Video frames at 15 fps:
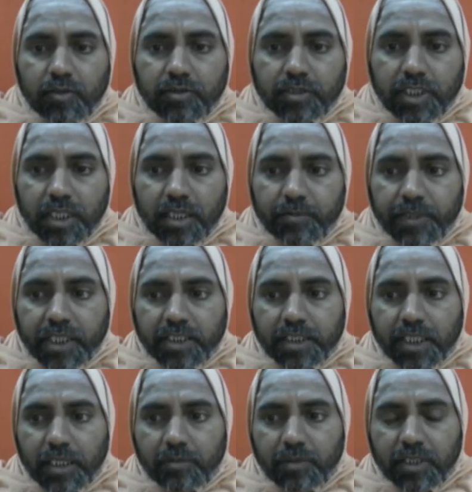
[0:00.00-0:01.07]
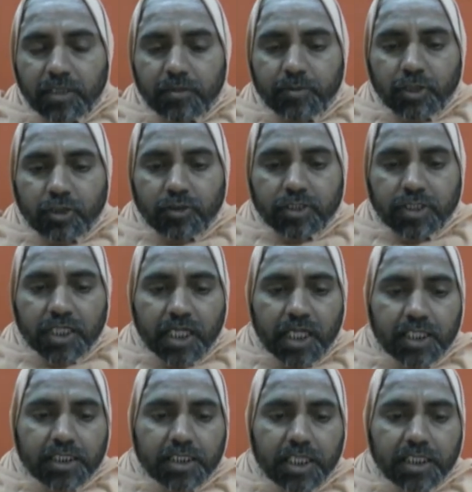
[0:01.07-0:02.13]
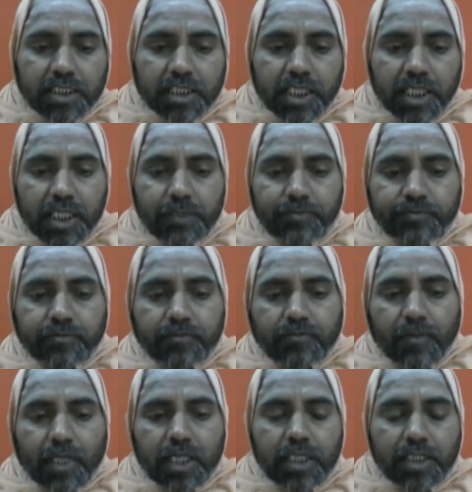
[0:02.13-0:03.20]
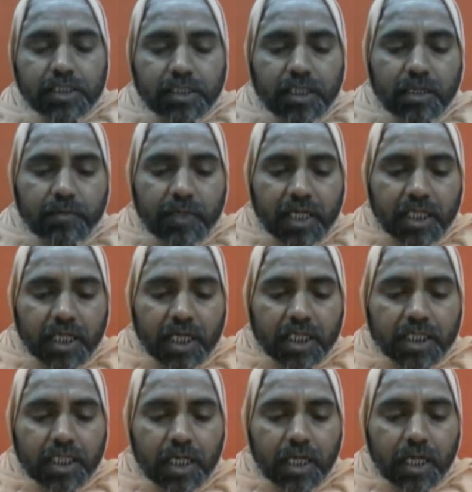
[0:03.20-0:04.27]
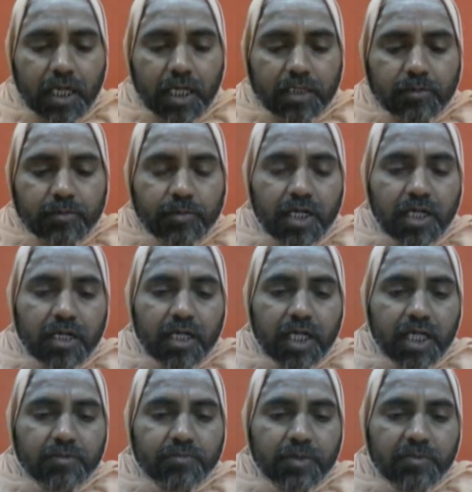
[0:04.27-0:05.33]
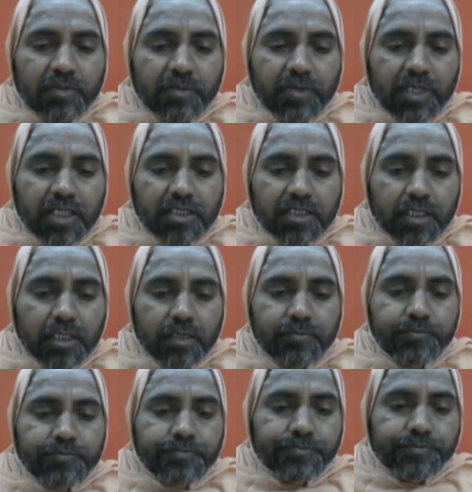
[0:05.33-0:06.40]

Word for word: उसकी अपेक्षा भी परोक्ष ज्ञान श्रेष्ठ है इसके बाद आया था आत्मा नात्म विवेचनम